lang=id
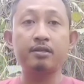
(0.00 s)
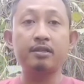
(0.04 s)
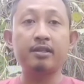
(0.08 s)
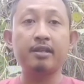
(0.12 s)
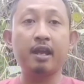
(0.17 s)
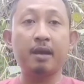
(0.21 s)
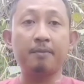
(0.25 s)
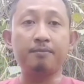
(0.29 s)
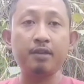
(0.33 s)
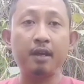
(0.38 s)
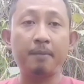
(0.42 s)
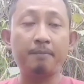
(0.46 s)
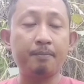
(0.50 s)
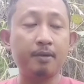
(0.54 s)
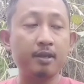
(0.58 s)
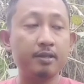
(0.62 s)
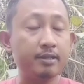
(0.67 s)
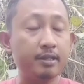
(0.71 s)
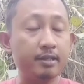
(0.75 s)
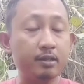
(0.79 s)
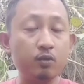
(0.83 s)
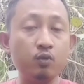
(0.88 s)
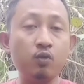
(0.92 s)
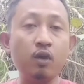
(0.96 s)
setiap
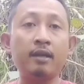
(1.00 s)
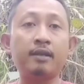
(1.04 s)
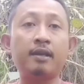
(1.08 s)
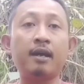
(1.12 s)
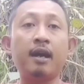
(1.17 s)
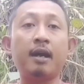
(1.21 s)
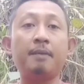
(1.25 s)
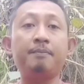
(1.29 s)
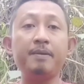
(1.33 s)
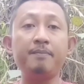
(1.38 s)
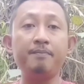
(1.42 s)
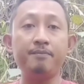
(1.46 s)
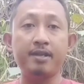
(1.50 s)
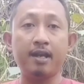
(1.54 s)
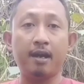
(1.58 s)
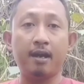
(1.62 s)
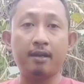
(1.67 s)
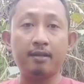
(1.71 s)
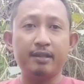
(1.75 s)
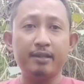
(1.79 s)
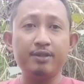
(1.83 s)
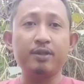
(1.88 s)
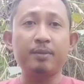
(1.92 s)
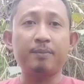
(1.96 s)
capres itu ada
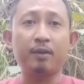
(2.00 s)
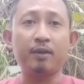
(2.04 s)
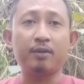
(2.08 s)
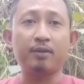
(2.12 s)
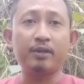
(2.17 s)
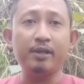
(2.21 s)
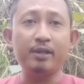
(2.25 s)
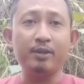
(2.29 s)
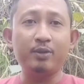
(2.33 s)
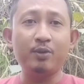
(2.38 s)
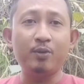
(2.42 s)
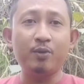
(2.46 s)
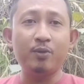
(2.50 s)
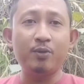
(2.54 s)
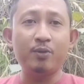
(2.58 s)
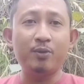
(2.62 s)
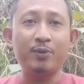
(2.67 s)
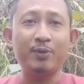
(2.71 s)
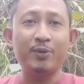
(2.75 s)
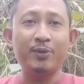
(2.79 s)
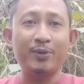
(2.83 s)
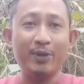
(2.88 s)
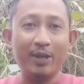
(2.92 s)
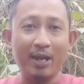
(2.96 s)
Habibnya. Jadi seperti itu,
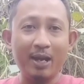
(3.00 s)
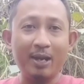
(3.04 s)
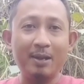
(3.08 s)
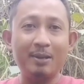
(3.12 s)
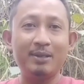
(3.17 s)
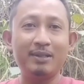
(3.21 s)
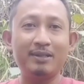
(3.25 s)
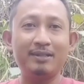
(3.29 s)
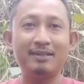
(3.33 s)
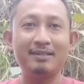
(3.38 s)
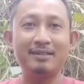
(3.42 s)
ya.